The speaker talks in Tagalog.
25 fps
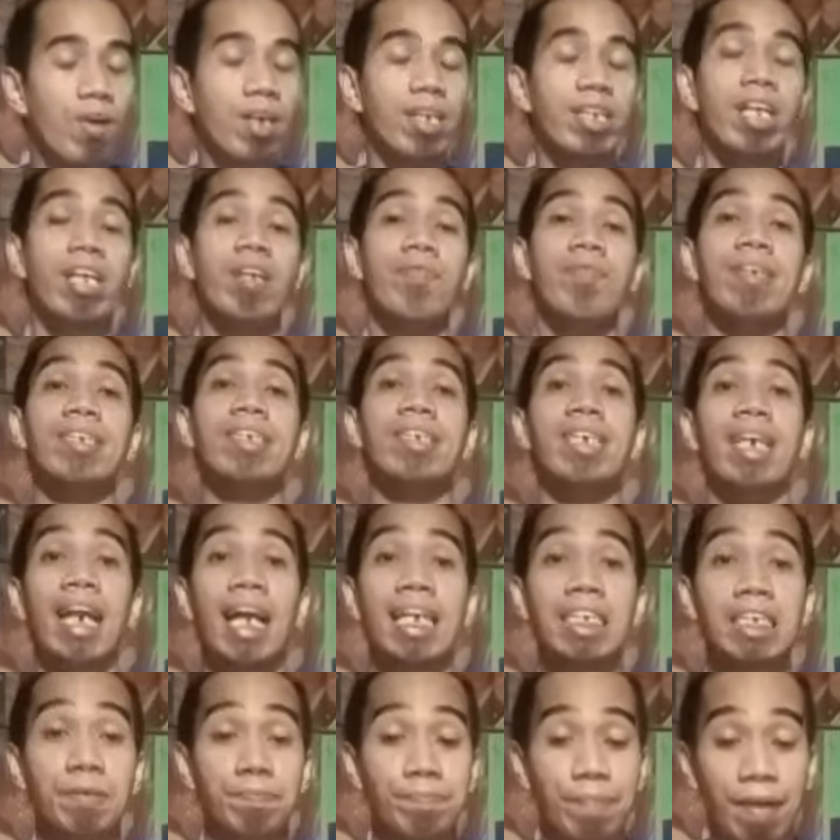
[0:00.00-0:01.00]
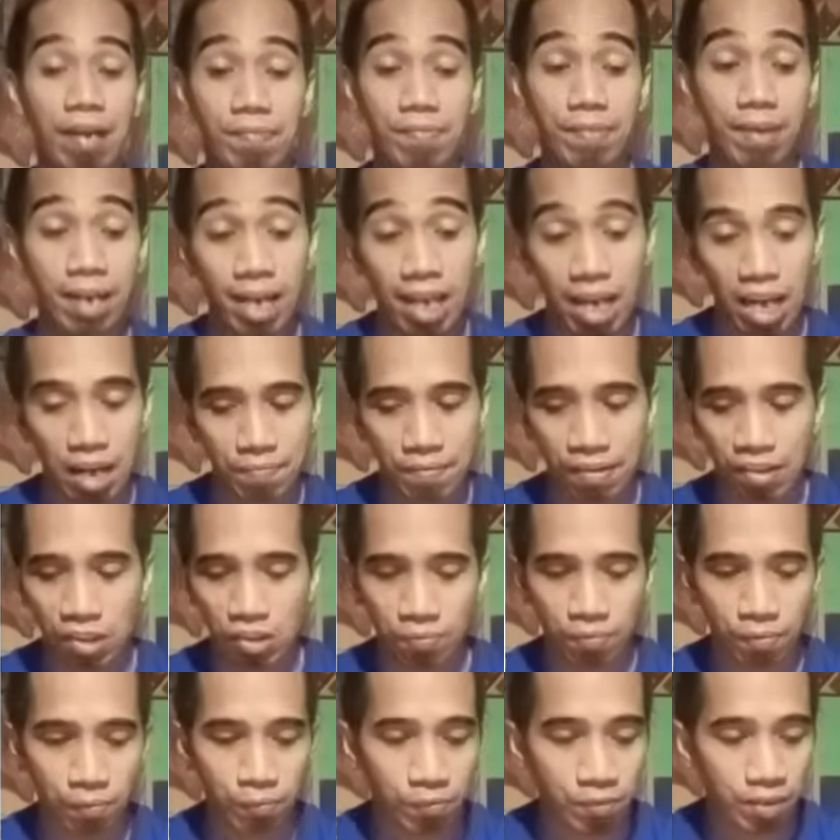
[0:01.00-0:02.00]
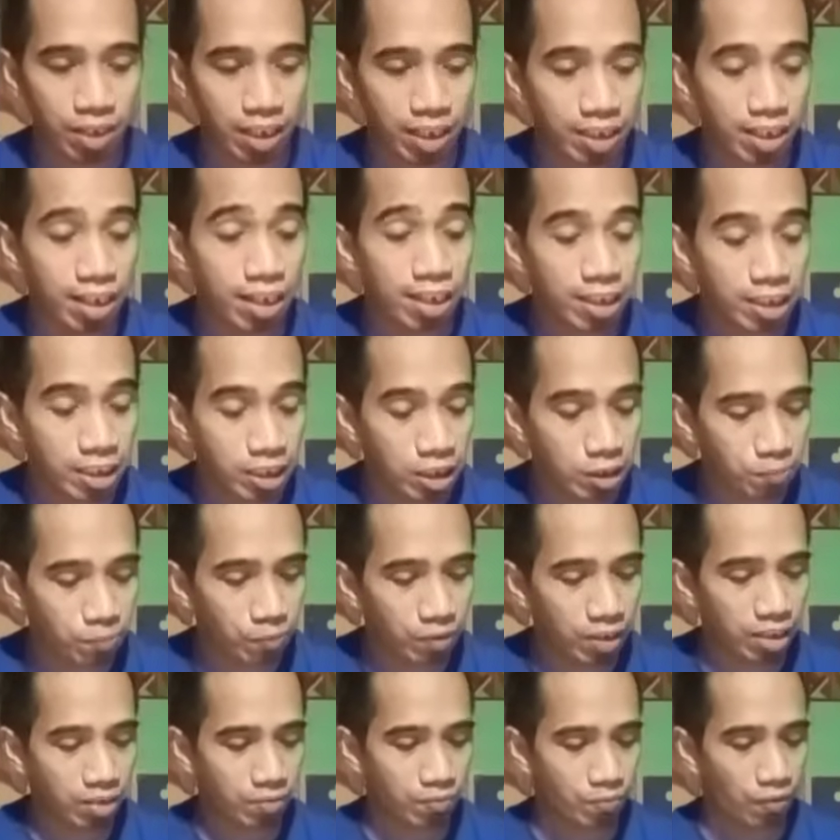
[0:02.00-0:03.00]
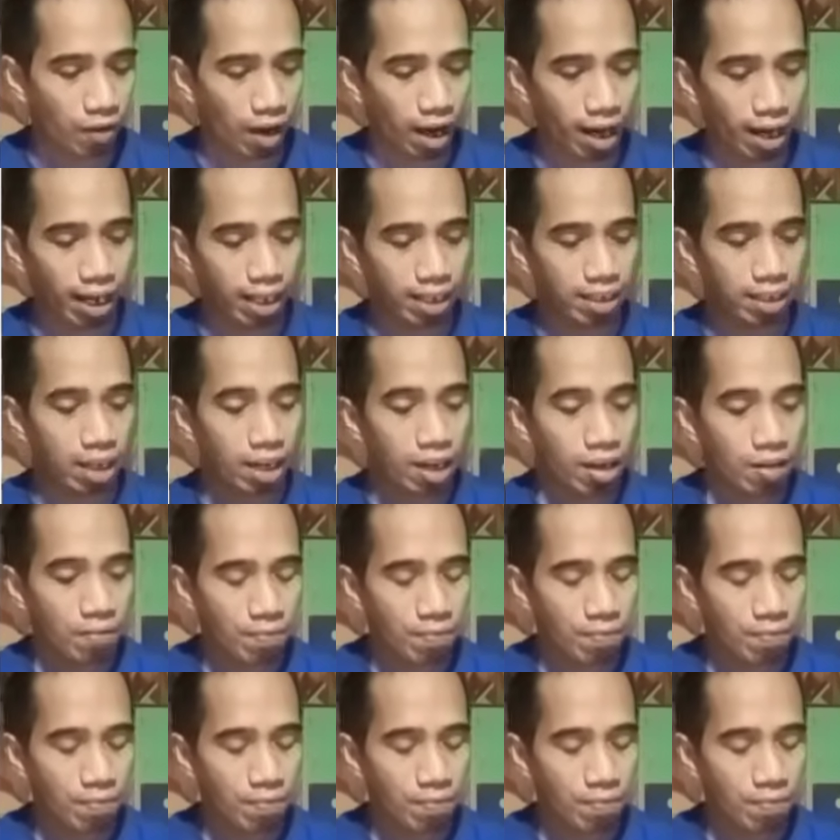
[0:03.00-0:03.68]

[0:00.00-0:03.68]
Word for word: Rating Base Class 5 11 to 15 Split Bracket.